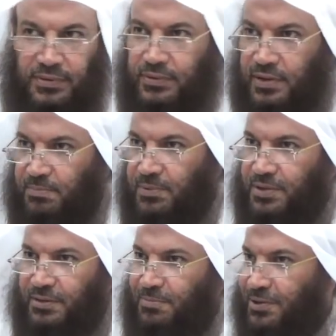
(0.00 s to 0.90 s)
تحب
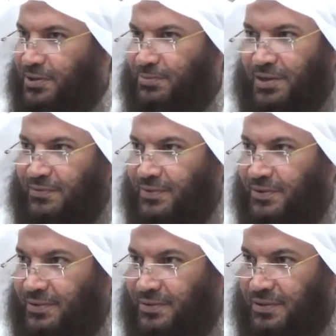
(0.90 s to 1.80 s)
تحب ما تحب كيفك
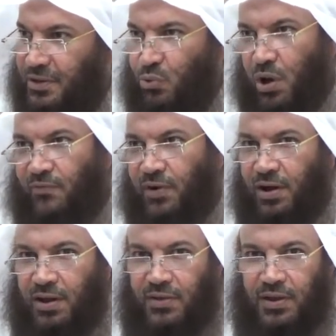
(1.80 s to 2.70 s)
وافق
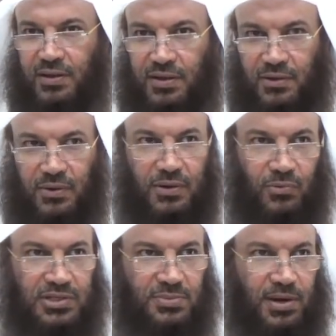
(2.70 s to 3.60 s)
على ذاك
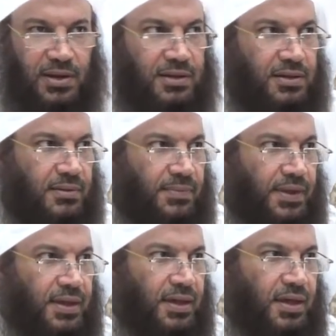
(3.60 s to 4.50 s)
وجب عليه
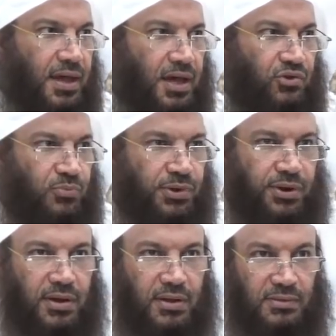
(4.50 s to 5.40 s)
أن
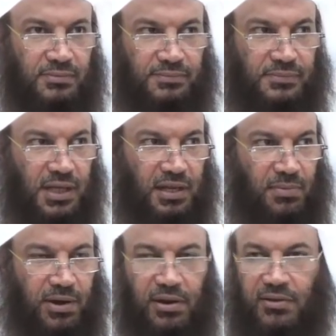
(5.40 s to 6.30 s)
يمهرها
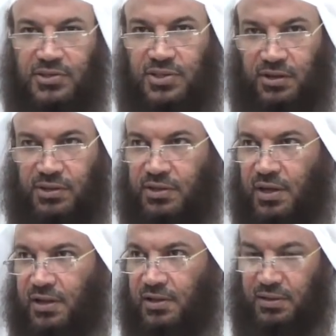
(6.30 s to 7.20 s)
المهر الذي اشترطت
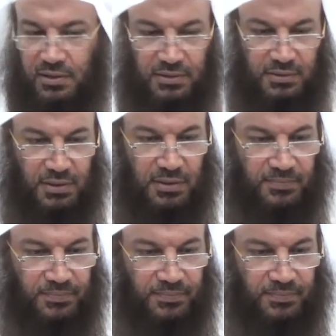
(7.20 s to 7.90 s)
عليه نعم